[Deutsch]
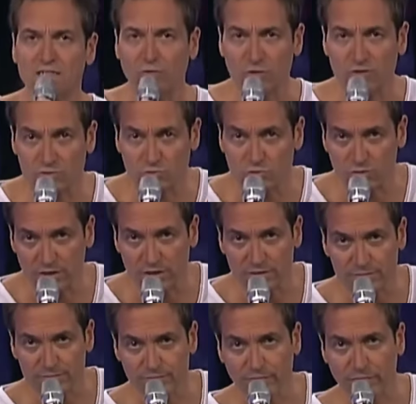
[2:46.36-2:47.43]

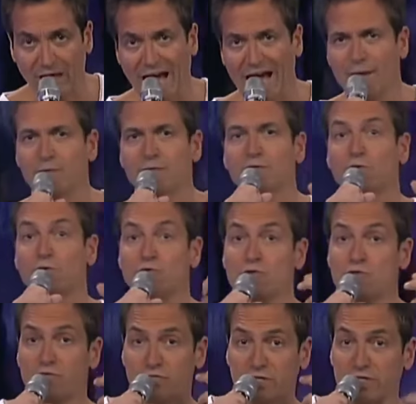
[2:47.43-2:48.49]
Dauerzustand. Aber
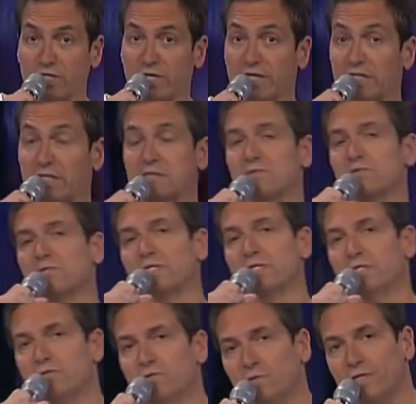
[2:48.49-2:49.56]
Grundzufriedenheit, das sollte
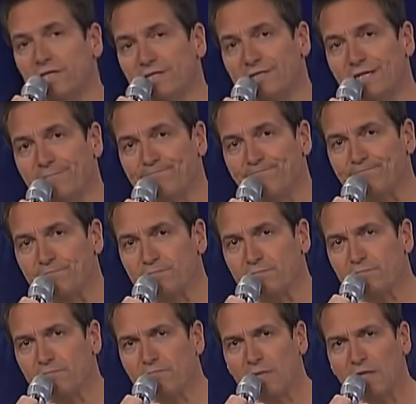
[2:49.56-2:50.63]
hinzukriegen sein.
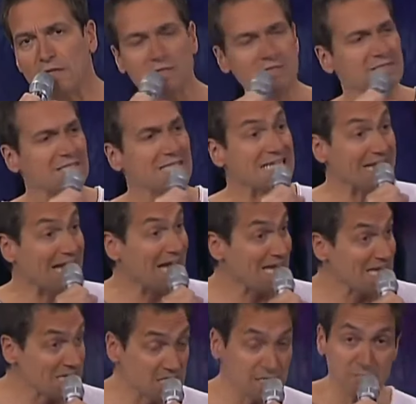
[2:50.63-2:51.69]
Es ist nicht
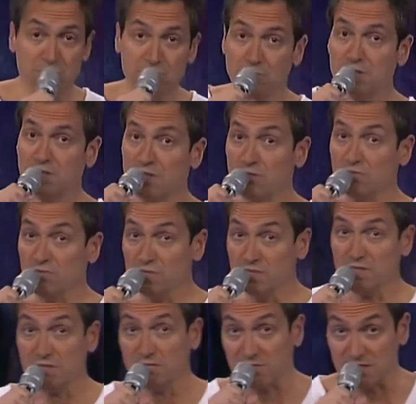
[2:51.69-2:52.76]
leicht,
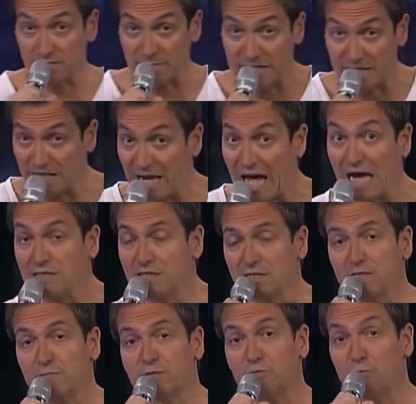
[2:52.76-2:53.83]
natürlich. Deswegen klagt ja
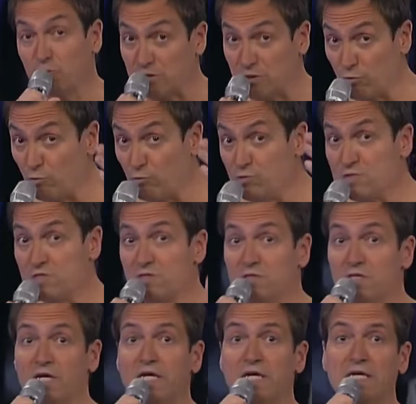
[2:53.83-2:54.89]
zum Beispiel auch die
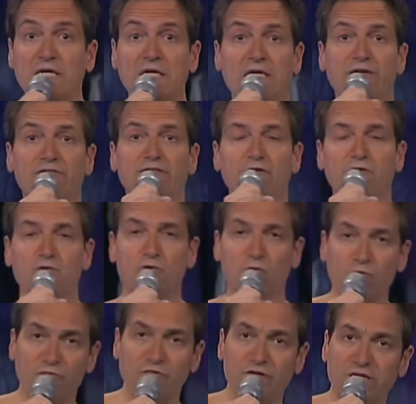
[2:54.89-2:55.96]
große
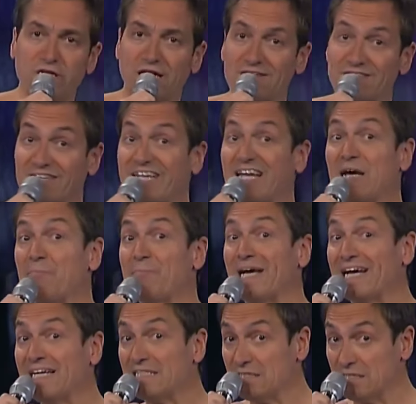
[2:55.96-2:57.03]
Philosophin Andrea
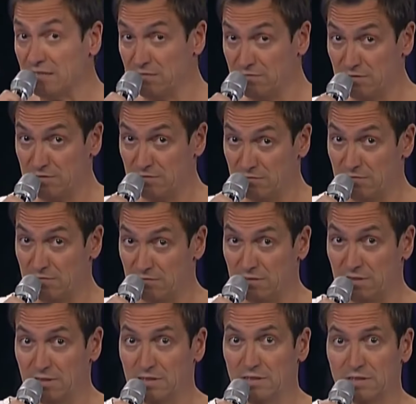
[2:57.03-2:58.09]
Berg.
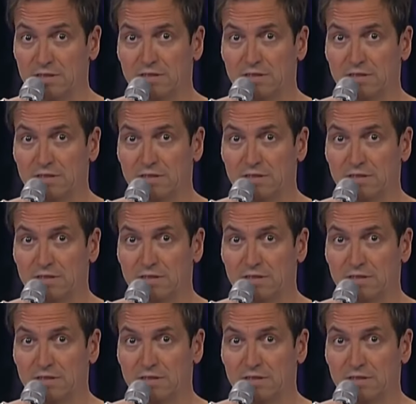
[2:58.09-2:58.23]
Ne?